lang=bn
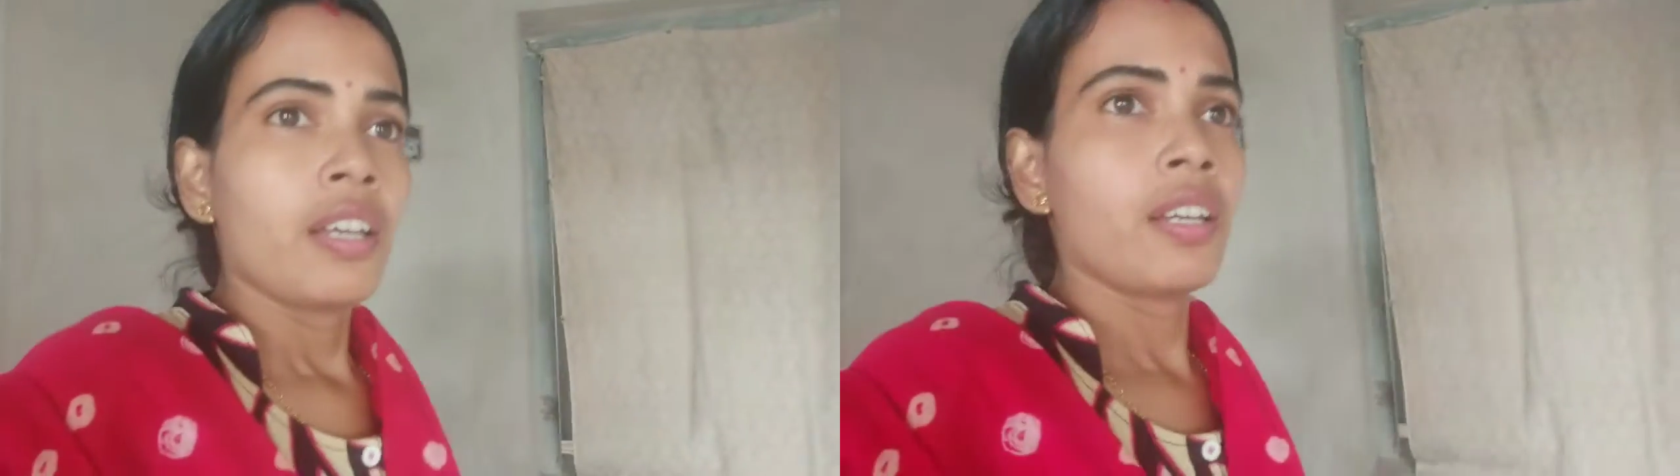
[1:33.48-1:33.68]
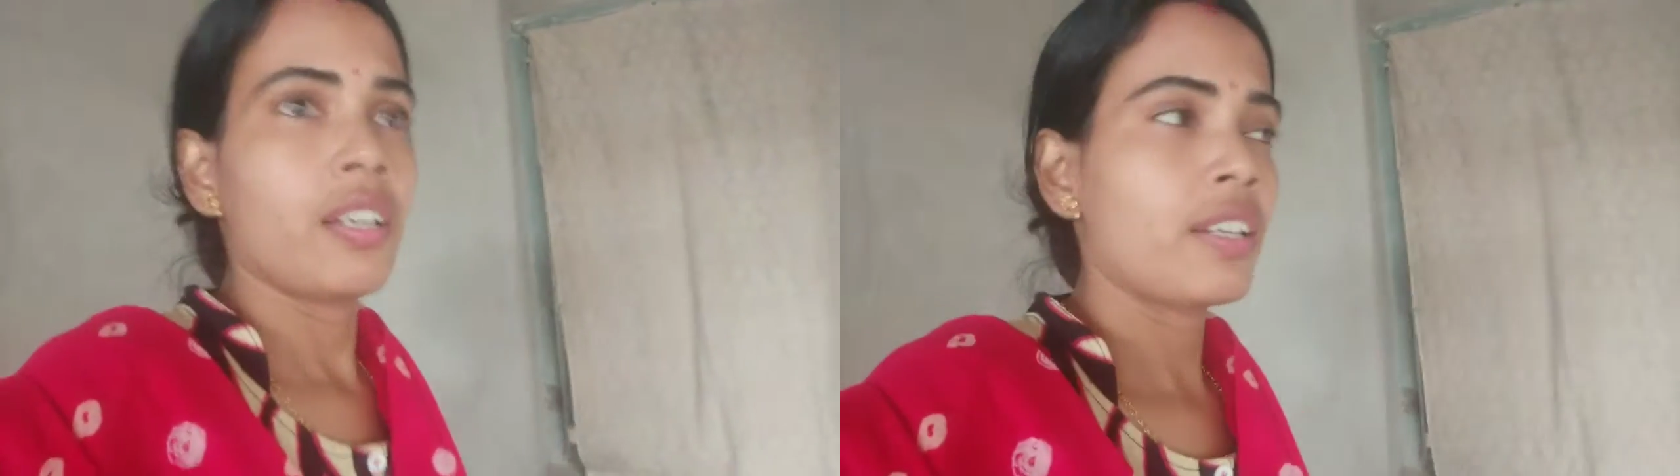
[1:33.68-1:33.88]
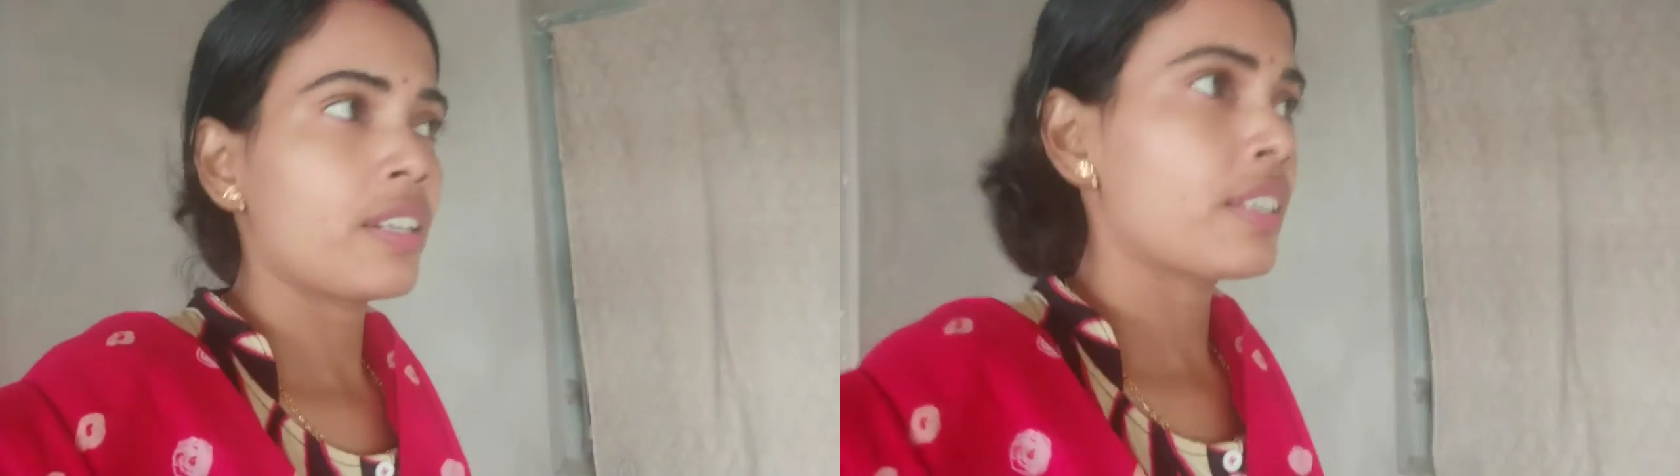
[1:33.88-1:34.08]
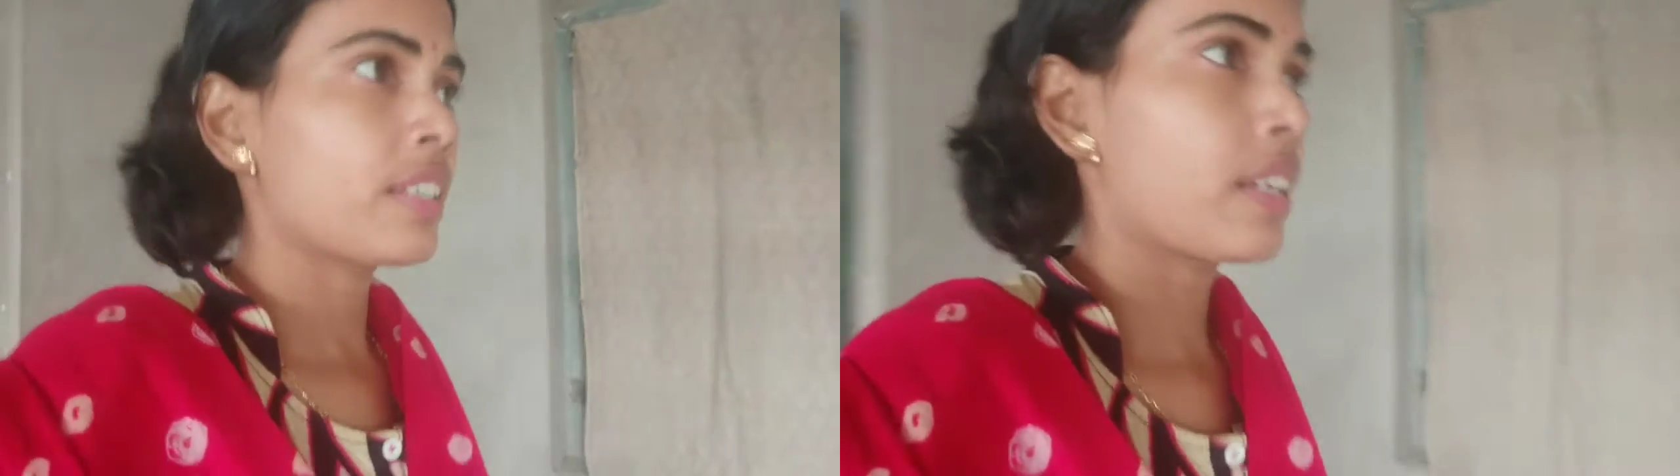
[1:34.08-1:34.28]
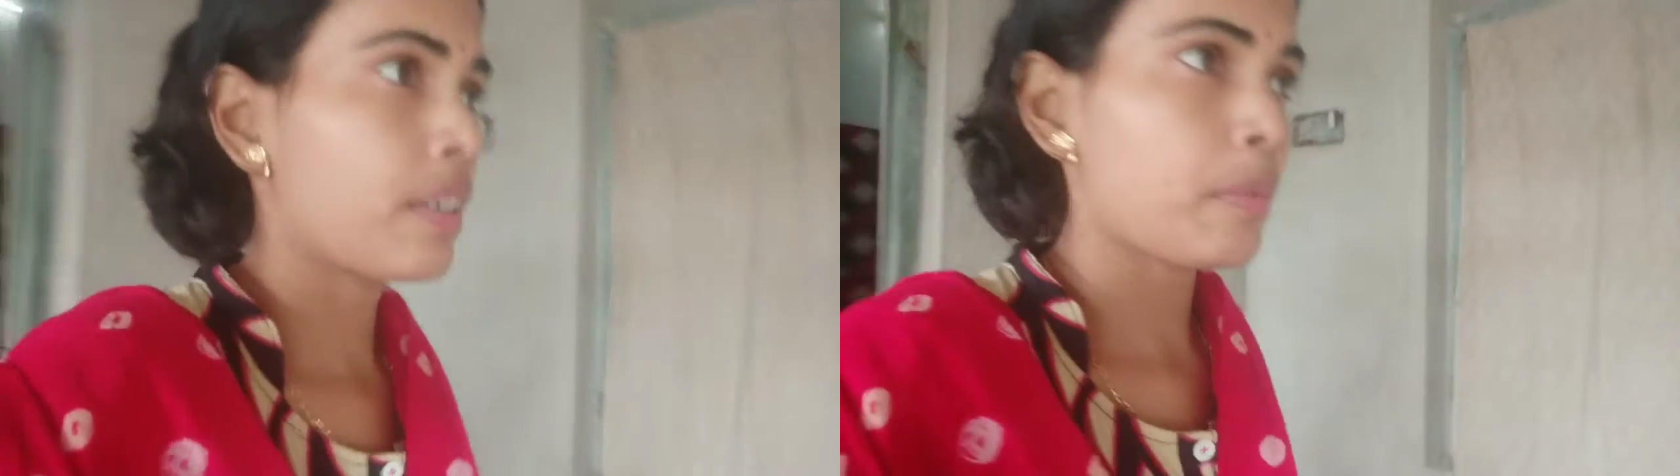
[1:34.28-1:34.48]
হ্যাঁ
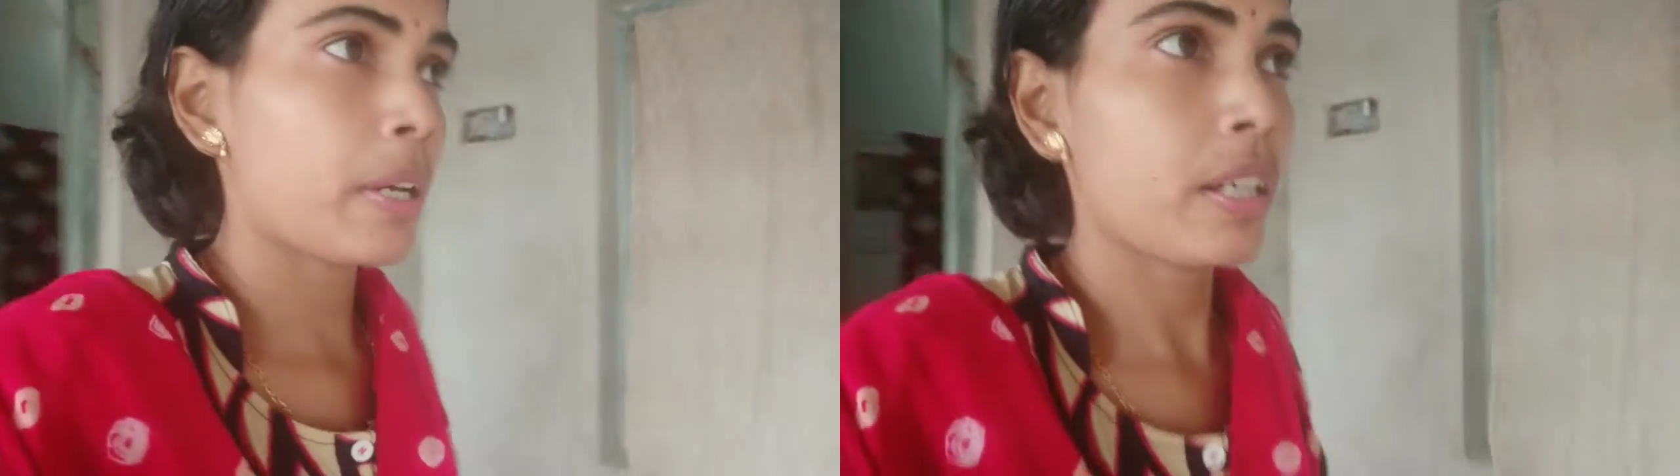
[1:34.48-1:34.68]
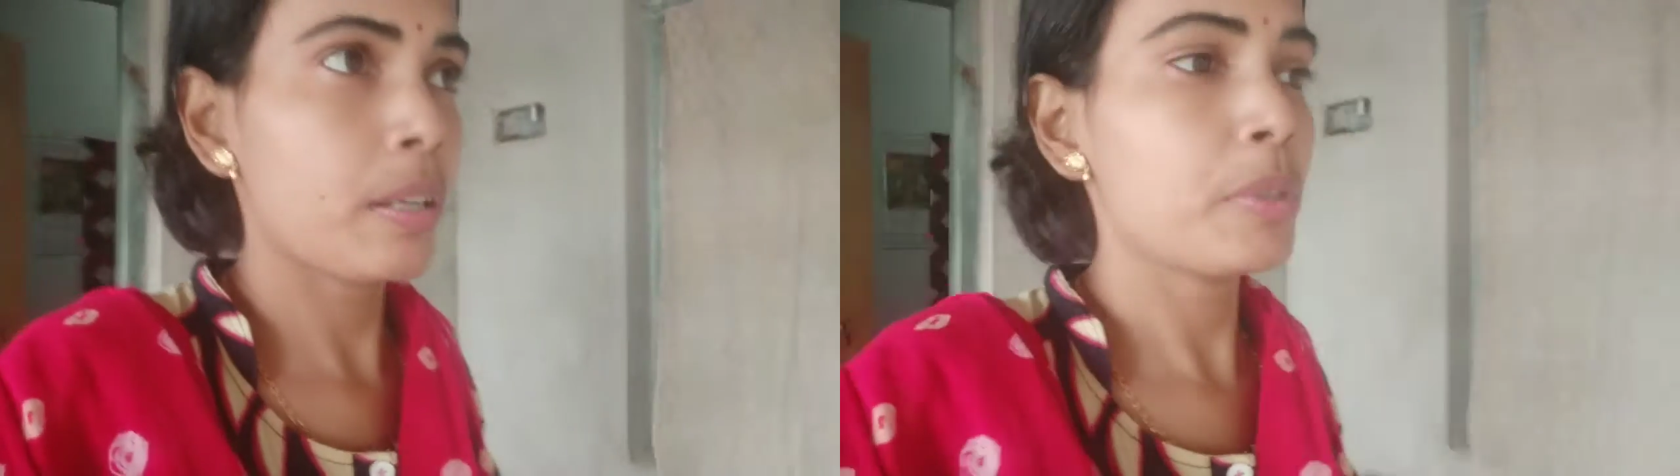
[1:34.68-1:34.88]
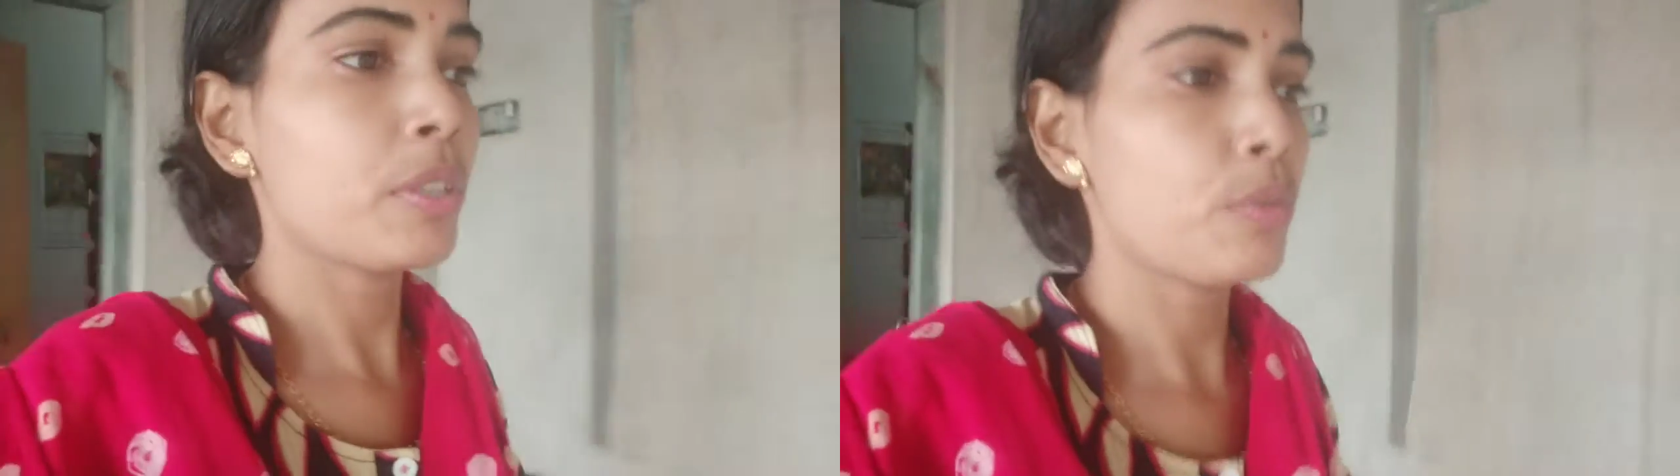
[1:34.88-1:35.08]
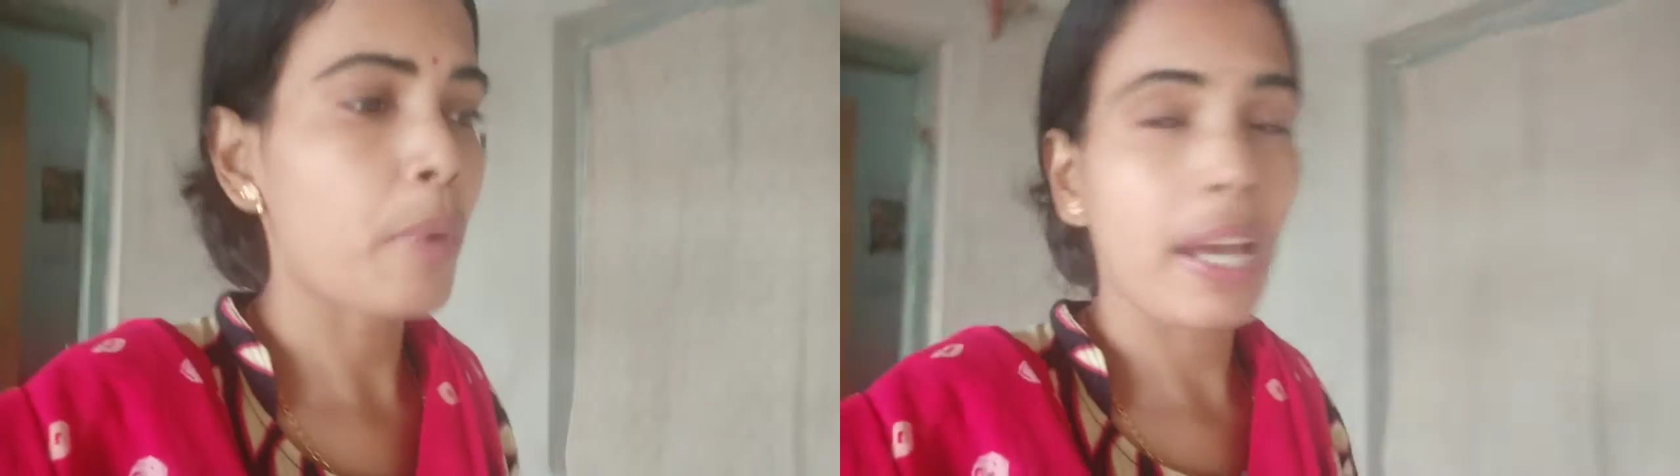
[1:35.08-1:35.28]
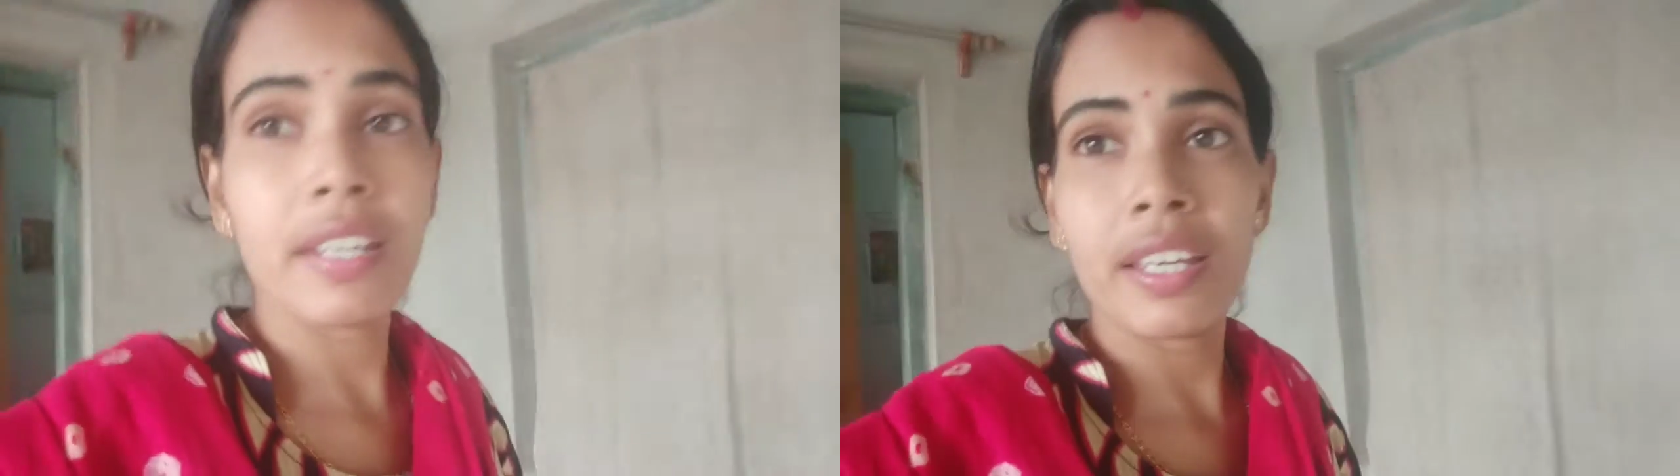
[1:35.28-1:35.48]
এখানে আমি একটু
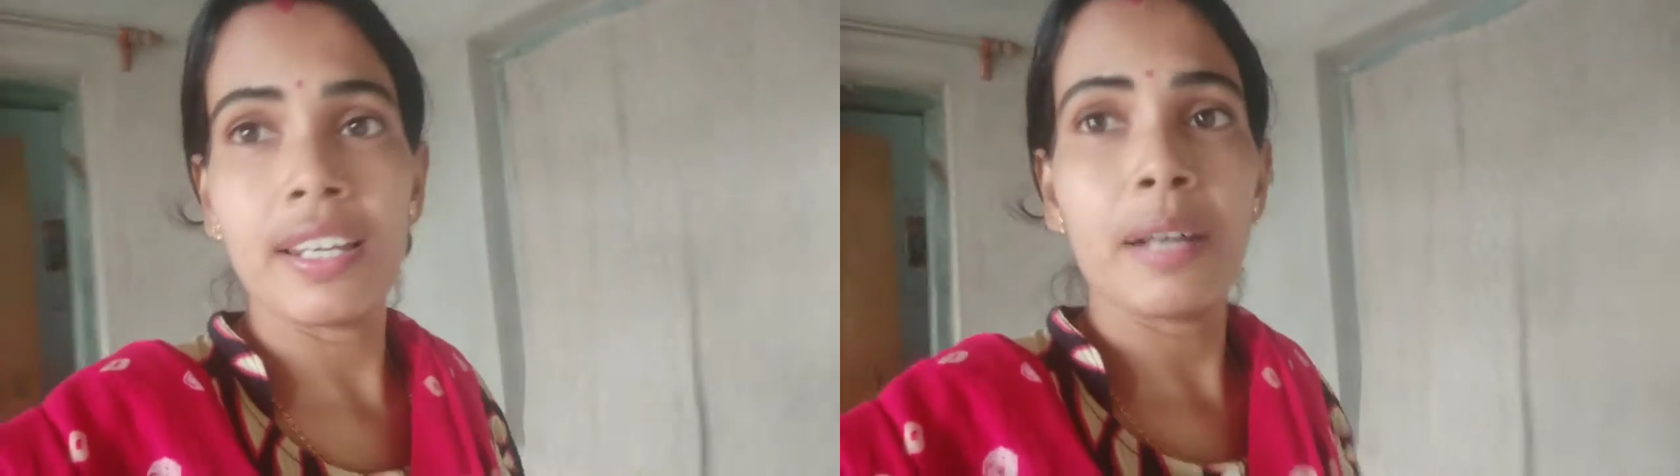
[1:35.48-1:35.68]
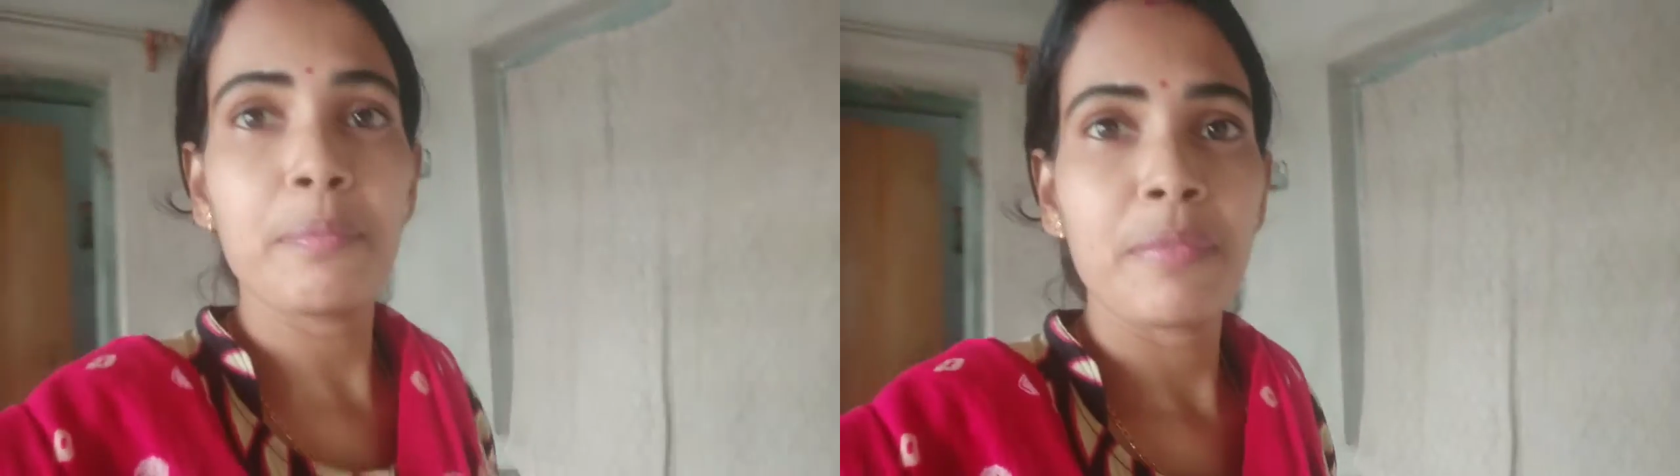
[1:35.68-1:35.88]
বাইরে এলাম